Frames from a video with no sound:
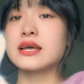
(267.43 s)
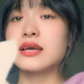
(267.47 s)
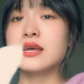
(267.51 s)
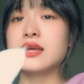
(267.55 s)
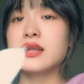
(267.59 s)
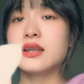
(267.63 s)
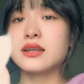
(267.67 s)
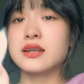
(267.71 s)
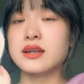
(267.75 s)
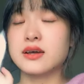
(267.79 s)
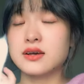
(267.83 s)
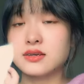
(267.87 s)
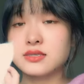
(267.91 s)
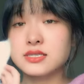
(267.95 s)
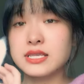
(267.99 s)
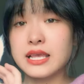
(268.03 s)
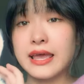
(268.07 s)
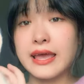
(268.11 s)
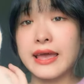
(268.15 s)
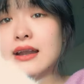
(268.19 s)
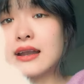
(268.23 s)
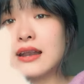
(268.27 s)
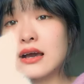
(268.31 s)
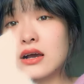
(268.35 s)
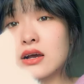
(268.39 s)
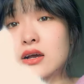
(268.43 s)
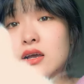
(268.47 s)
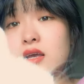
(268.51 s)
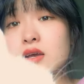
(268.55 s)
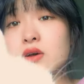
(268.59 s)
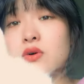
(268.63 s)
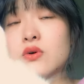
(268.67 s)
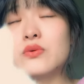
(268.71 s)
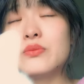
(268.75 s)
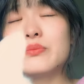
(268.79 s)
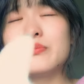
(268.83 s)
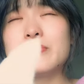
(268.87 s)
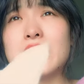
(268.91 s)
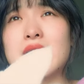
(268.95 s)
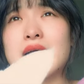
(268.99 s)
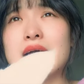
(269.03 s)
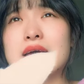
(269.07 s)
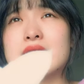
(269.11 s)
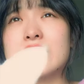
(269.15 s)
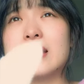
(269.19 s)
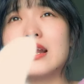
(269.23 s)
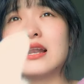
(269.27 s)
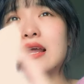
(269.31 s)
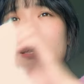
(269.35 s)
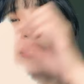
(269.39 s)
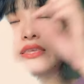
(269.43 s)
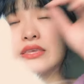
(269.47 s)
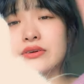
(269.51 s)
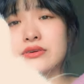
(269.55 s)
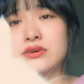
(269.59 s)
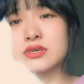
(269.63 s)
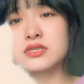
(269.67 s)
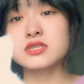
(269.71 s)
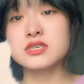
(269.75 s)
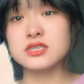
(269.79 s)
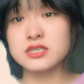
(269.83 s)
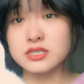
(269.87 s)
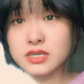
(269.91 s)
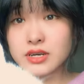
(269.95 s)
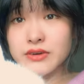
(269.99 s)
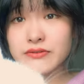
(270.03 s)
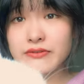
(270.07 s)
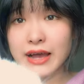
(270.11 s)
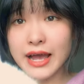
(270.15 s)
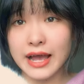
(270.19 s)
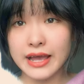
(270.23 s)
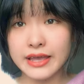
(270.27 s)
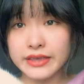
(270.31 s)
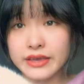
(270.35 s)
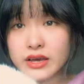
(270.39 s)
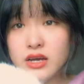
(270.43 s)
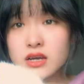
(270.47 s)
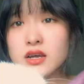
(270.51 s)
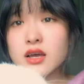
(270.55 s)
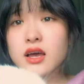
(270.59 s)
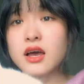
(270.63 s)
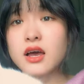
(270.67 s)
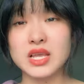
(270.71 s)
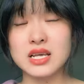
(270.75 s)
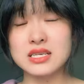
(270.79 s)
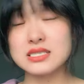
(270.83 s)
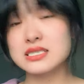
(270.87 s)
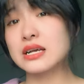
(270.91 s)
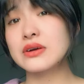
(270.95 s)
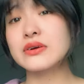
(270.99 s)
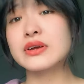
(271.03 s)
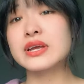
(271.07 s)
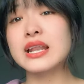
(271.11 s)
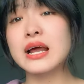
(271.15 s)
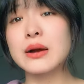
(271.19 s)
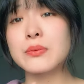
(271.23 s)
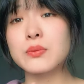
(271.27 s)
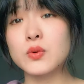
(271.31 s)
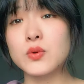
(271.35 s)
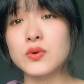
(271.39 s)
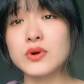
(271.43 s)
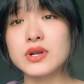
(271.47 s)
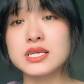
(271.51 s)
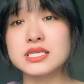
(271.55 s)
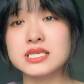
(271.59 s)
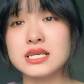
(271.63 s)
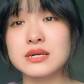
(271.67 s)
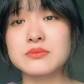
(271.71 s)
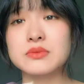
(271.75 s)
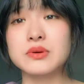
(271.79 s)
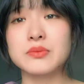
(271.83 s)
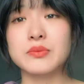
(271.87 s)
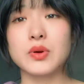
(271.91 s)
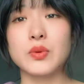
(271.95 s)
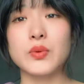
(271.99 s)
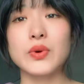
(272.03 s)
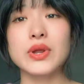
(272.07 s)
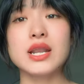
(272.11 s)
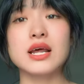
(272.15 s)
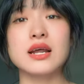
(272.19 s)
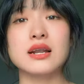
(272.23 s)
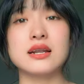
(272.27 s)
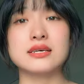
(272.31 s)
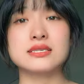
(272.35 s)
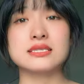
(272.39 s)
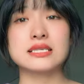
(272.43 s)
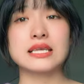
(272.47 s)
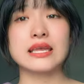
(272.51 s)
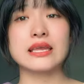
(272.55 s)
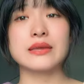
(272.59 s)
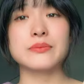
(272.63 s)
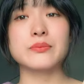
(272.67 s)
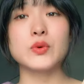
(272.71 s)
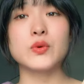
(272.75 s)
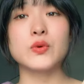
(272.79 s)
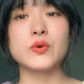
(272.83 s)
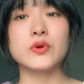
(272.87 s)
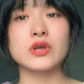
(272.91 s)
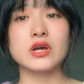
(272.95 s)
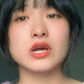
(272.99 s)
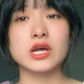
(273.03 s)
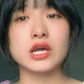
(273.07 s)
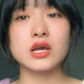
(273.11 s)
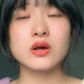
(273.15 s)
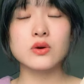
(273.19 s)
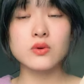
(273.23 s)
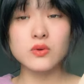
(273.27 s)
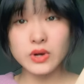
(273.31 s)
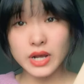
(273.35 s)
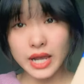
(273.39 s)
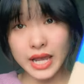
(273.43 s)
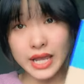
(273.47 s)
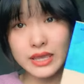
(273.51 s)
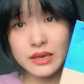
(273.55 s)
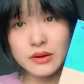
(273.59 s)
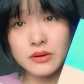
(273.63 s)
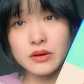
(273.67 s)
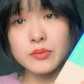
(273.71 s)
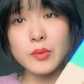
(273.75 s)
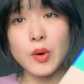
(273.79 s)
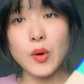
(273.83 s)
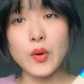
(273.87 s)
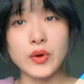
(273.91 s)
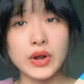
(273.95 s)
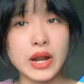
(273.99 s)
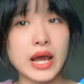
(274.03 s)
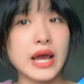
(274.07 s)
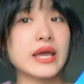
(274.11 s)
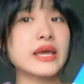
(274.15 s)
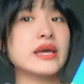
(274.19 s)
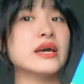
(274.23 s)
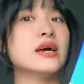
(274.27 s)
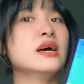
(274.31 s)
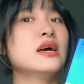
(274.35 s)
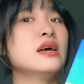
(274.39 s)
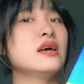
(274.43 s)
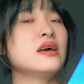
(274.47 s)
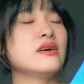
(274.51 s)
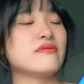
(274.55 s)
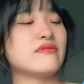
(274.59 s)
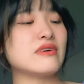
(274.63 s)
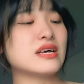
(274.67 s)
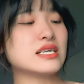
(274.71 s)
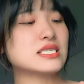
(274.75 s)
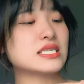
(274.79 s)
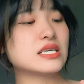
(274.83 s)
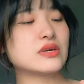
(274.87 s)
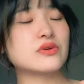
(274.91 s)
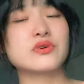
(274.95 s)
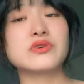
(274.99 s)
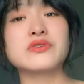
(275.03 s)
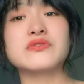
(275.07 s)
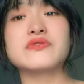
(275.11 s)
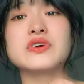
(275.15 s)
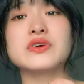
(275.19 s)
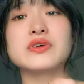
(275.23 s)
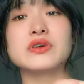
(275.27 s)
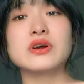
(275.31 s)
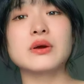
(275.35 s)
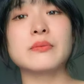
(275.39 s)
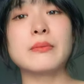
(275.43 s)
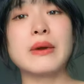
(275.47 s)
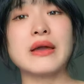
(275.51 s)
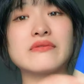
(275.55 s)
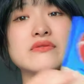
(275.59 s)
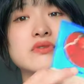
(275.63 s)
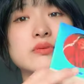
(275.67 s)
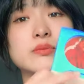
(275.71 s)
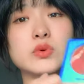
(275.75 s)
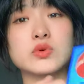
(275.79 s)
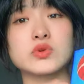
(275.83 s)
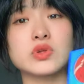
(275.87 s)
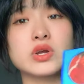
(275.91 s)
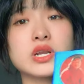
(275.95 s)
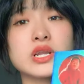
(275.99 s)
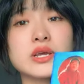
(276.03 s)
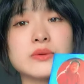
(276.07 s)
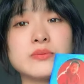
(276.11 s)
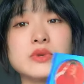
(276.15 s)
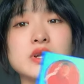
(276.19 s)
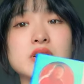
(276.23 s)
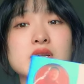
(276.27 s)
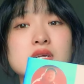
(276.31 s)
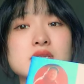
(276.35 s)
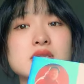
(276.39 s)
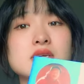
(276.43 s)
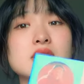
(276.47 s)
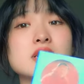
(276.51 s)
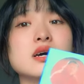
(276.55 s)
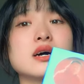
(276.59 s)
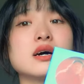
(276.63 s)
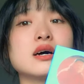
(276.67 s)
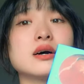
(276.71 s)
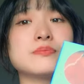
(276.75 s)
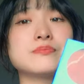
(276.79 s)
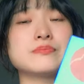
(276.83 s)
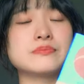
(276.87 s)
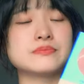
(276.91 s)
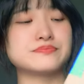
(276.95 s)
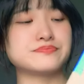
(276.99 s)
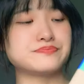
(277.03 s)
thế thì nó sẽ là cái cuốn mà để lại nhiều ấn tượng nhất và hay nhất sau khi đọc cuốn này xong thì mình quyết định là sẽ mua những cái cuốn khác trong cái bộ này và sẽ review cho các bạn vào một thời điểm nào đó thích hợp